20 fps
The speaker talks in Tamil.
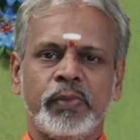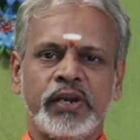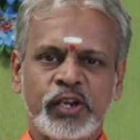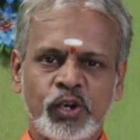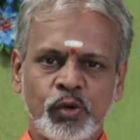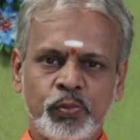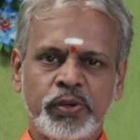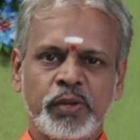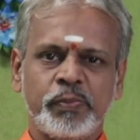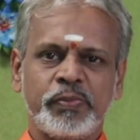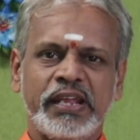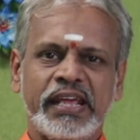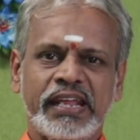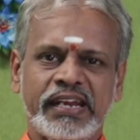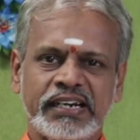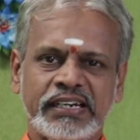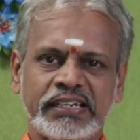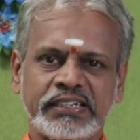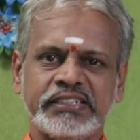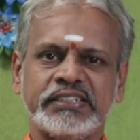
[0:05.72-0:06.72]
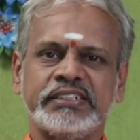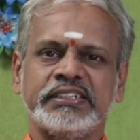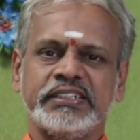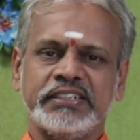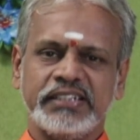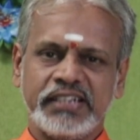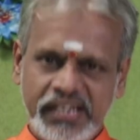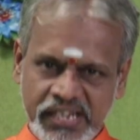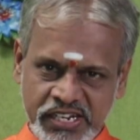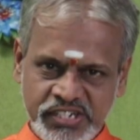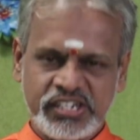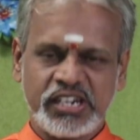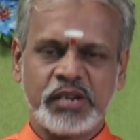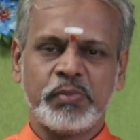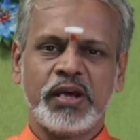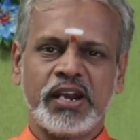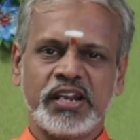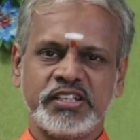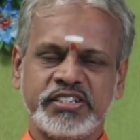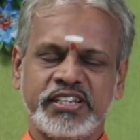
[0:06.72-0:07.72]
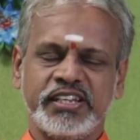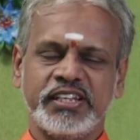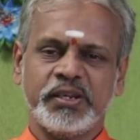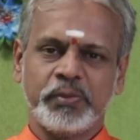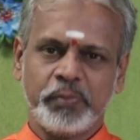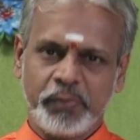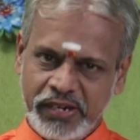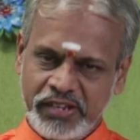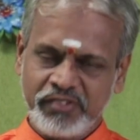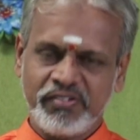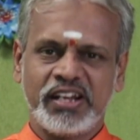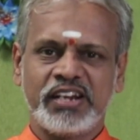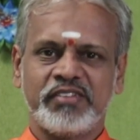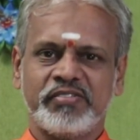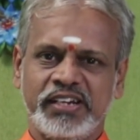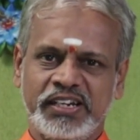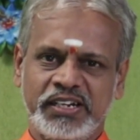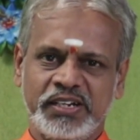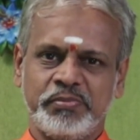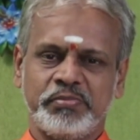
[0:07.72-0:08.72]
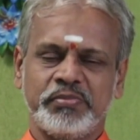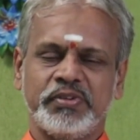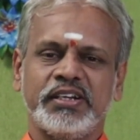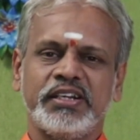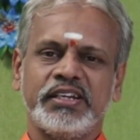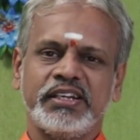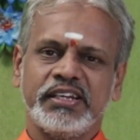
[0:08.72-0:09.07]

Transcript: மெட்ரோ நேர்களுக்கு கிருஷ்ணன் பாலாஜியின் பணிவான வணக்கம்